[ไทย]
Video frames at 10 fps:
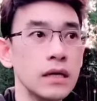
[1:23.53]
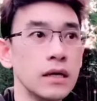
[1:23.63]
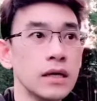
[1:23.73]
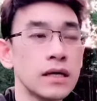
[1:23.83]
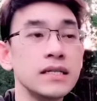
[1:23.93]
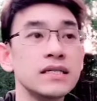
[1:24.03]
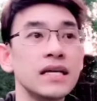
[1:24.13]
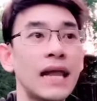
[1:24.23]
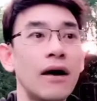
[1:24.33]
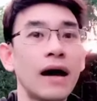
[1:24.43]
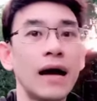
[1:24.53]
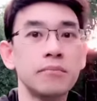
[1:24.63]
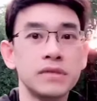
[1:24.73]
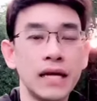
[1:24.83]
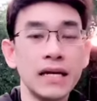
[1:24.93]
คือจริงๆแล้วครับ
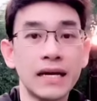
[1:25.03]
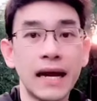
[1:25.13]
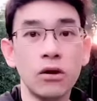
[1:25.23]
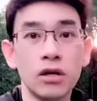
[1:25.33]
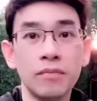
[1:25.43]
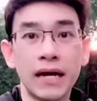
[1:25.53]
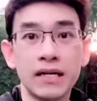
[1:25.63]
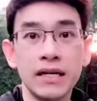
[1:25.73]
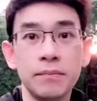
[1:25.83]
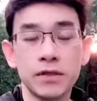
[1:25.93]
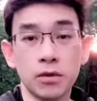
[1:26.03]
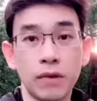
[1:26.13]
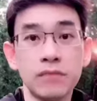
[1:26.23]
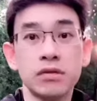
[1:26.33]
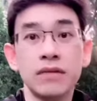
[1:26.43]
เทคนิคการลดน้ำหนักที่ประสบ
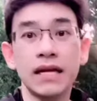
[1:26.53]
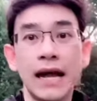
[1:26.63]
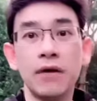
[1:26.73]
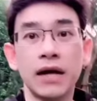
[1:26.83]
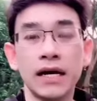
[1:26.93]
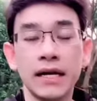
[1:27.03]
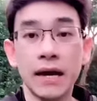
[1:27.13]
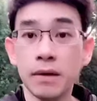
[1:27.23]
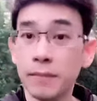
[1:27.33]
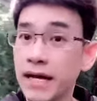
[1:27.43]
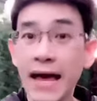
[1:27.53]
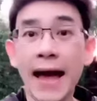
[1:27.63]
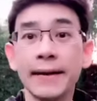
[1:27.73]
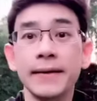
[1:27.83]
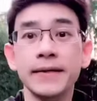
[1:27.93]
ความสำเร็จแล้วนั้นเนี่ยมันไม่ได้ยา
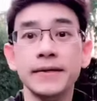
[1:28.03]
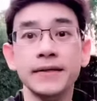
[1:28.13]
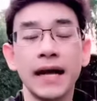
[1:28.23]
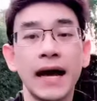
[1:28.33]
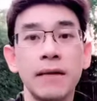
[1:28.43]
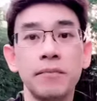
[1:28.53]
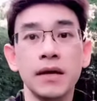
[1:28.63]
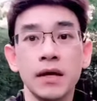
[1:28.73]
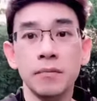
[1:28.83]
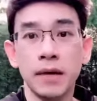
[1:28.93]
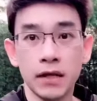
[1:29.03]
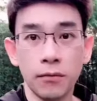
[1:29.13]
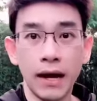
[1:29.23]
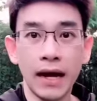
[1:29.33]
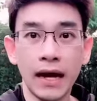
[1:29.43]
กเลยนะครับเพียงแต่
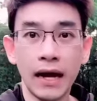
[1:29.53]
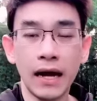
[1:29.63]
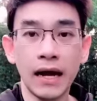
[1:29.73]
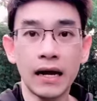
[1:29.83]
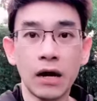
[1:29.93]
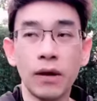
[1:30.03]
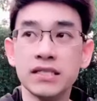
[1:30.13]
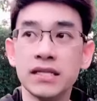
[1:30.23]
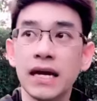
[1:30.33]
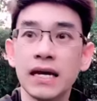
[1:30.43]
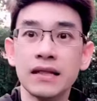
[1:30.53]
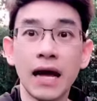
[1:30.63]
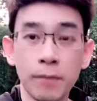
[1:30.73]
ว่าเราอาจจะตั้งเป้า